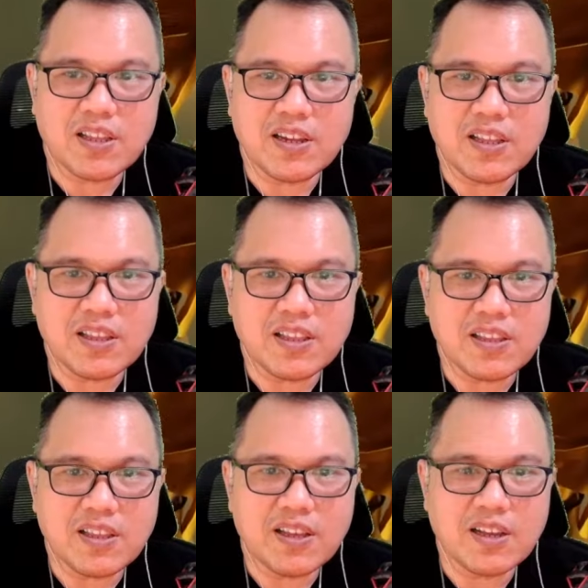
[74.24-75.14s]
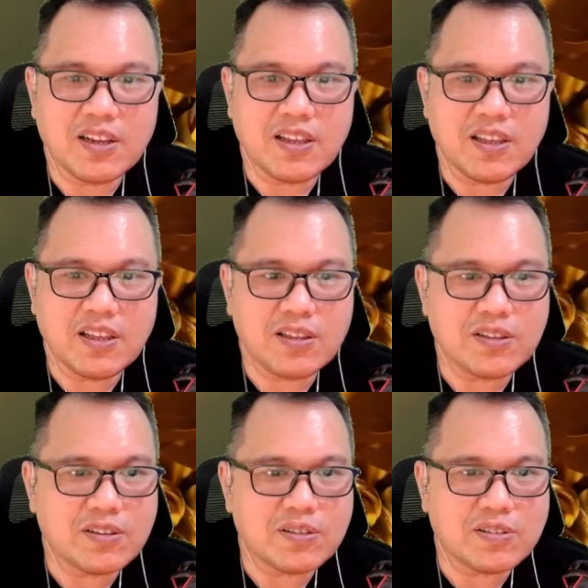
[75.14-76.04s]
kita nih tiga ini
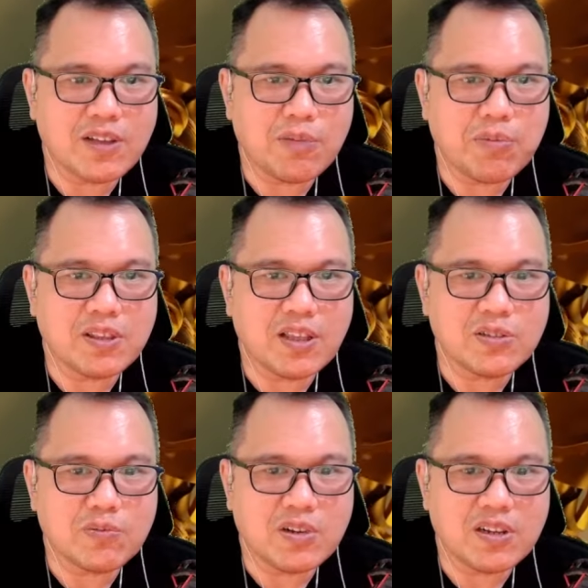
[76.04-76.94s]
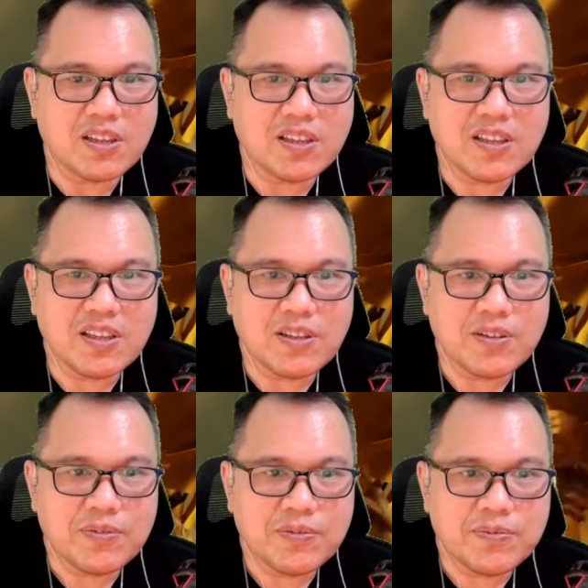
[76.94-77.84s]
sahabatan semua nih
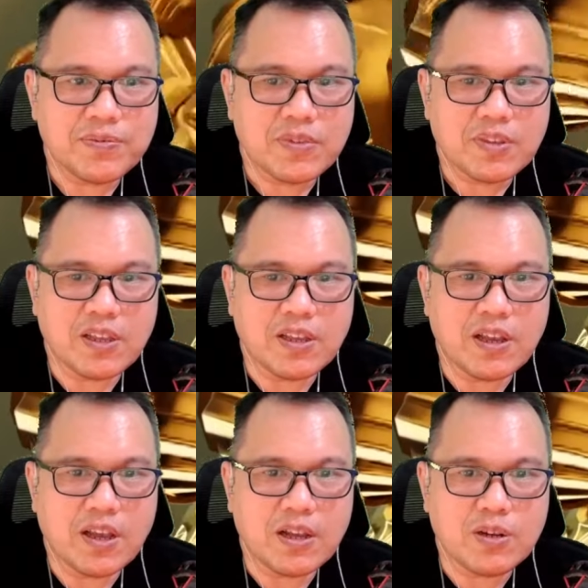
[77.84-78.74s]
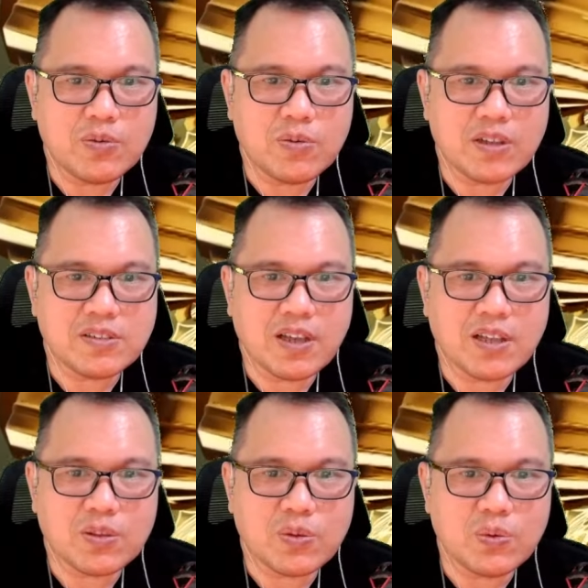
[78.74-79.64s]
tiga dua
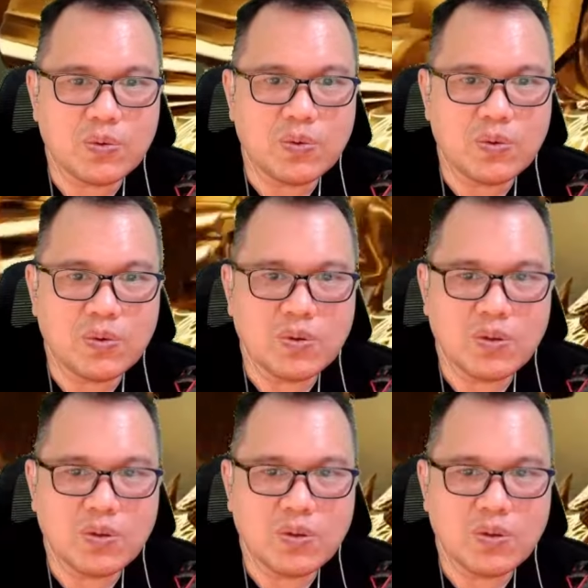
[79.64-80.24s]
satu